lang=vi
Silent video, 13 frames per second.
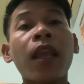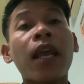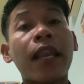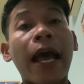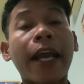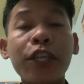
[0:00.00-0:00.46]

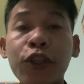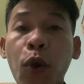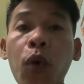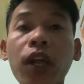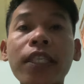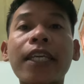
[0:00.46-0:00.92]
là cái
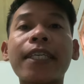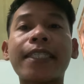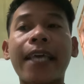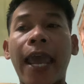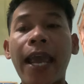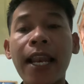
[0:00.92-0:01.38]
chú đó chia
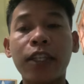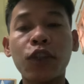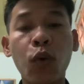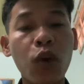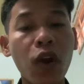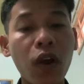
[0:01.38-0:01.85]
sẻ là
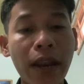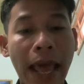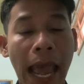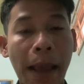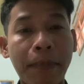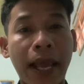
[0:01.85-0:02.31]
chú đó có
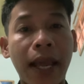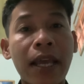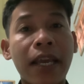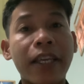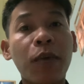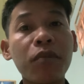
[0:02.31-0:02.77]
làm nè
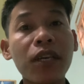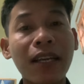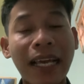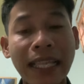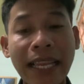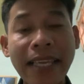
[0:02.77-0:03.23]
giống như
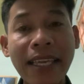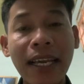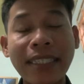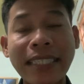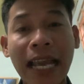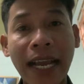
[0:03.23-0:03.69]
là lấy
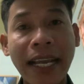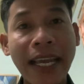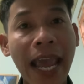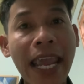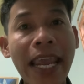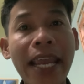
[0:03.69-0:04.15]
ờ, chặt
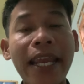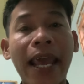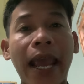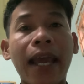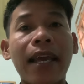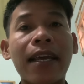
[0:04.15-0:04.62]
cây
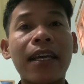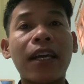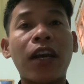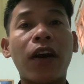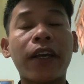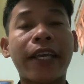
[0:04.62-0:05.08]
nè
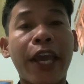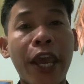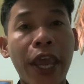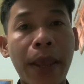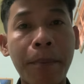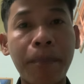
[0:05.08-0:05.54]
rồi
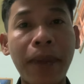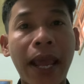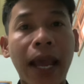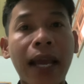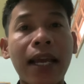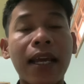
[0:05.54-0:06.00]
kìm
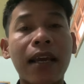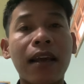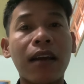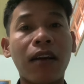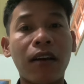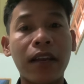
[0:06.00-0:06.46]
nè
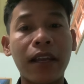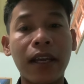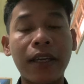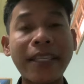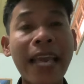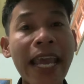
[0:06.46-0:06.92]
rồi
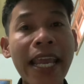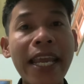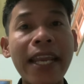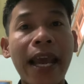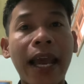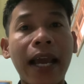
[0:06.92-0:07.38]

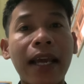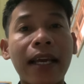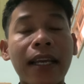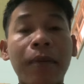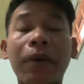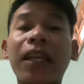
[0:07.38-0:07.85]
dây nè
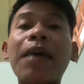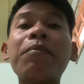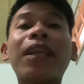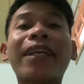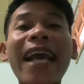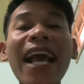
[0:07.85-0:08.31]
là mình để
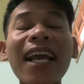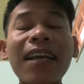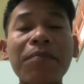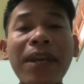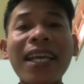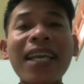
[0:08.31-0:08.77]
mình cắt
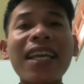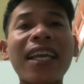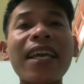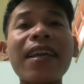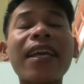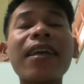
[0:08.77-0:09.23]
mấy cái
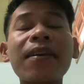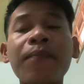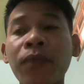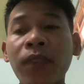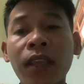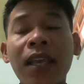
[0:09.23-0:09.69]
cái cái
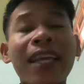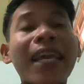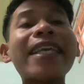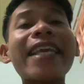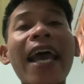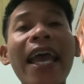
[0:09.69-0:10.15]

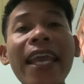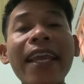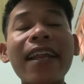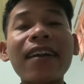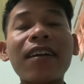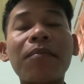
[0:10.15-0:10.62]
cái dây
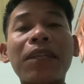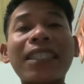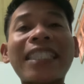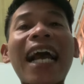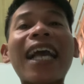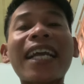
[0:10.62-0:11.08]
đó rồi mình
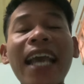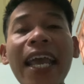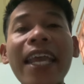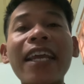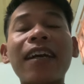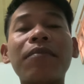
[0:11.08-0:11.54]
chặt
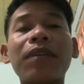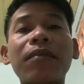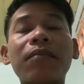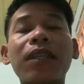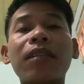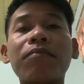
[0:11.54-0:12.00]
cây rồi
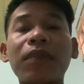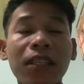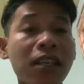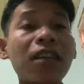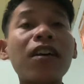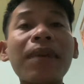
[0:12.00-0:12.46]
mình mình
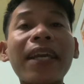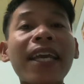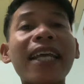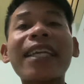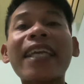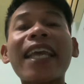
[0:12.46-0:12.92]
mình cưa mấy cái
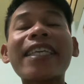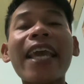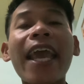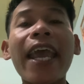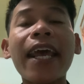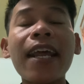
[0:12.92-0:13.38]
cây tre
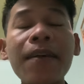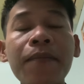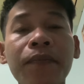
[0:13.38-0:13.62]
che đó